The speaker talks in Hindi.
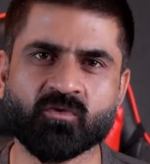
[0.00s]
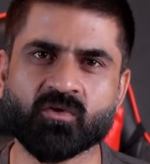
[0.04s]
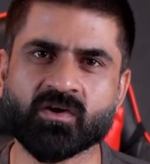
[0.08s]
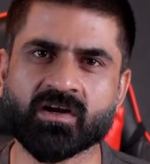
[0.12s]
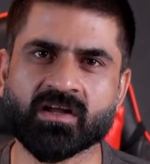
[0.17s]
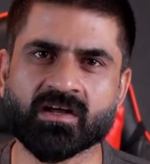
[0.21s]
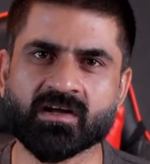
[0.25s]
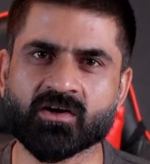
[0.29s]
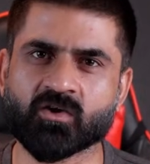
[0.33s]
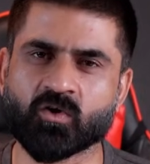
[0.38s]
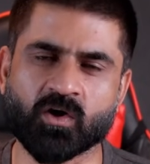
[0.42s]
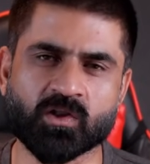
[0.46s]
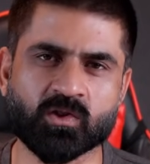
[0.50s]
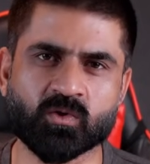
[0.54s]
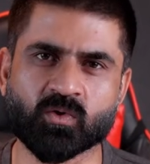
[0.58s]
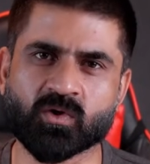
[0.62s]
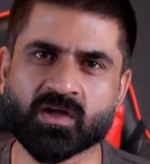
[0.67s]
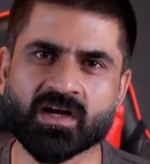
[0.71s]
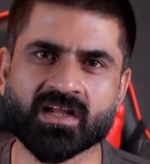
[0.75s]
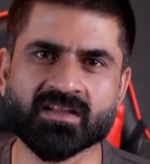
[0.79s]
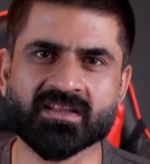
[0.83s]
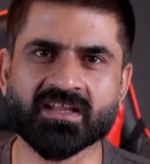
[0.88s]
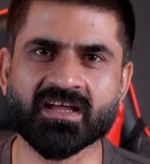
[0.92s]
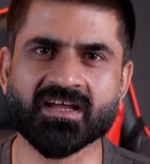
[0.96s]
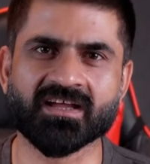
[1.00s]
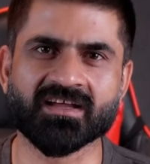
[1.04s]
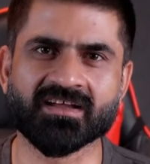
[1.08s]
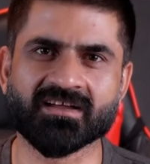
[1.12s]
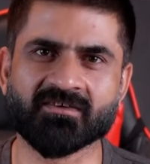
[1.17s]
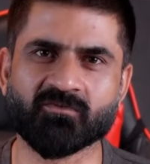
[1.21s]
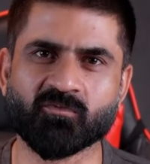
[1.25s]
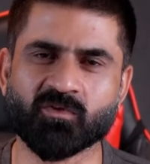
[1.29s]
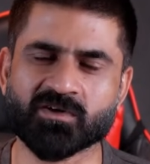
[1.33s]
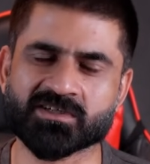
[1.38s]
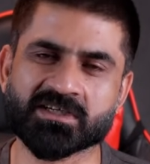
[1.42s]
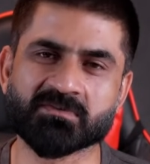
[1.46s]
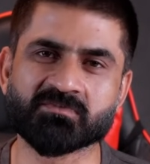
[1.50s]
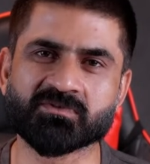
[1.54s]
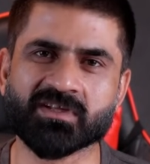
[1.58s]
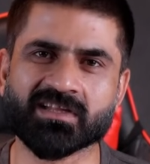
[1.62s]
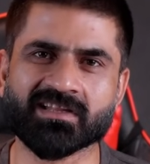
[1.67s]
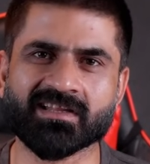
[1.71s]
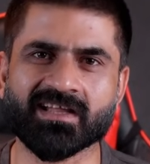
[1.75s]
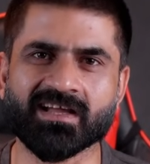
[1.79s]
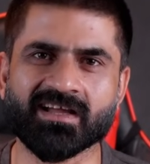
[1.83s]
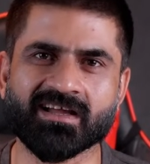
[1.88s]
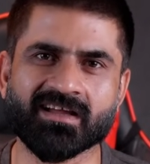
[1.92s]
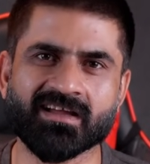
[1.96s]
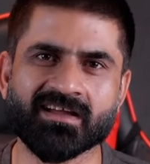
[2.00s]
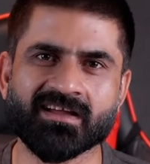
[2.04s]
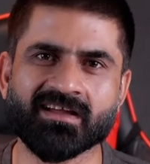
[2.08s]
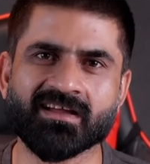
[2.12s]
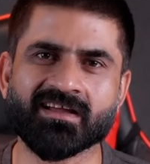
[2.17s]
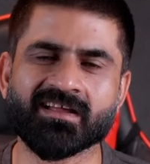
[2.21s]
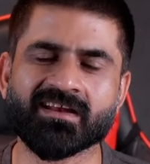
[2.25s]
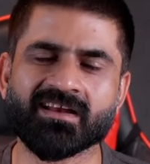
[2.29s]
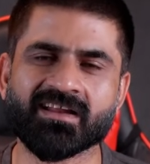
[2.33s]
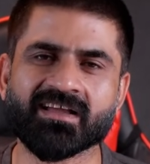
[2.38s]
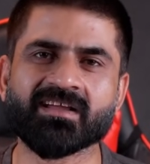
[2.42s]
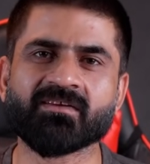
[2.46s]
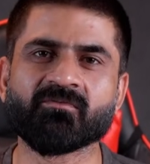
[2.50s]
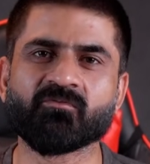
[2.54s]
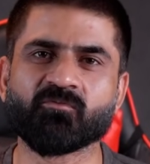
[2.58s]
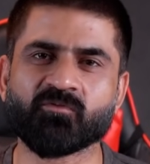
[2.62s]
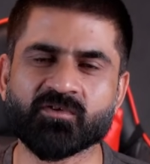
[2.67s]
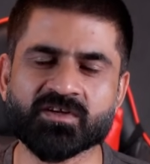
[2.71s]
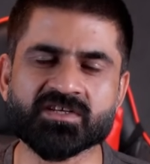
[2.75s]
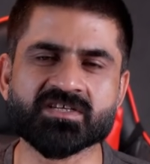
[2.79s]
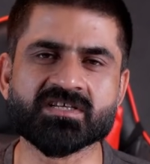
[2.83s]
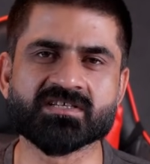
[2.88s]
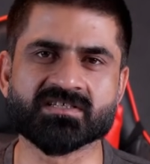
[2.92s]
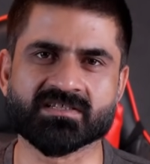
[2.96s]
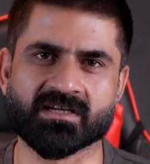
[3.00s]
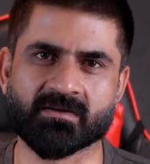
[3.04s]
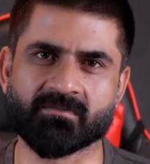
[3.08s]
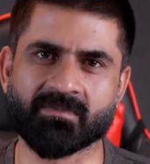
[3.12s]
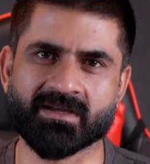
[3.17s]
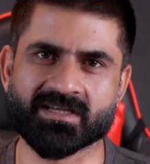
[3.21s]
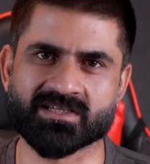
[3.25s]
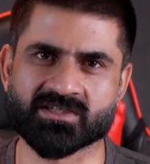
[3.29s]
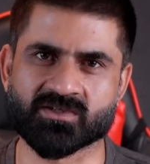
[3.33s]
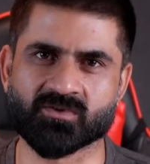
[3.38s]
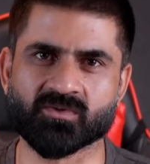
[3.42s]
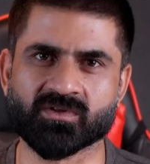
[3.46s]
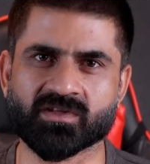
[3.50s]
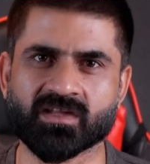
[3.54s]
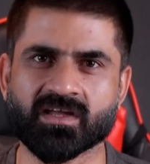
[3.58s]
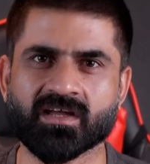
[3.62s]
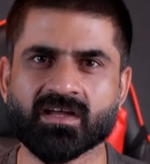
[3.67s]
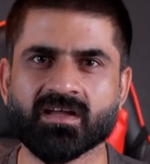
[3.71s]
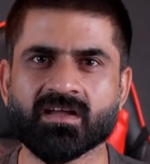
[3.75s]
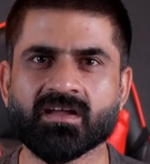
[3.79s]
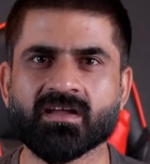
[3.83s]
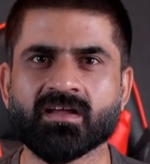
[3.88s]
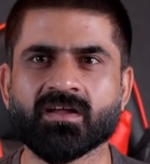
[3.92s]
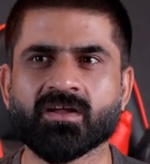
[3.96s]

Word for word: फ़ोन है कॉल तो कराता है व्हाट्सएप चलता है लेकिन फीचर्स के पैसे होते हैं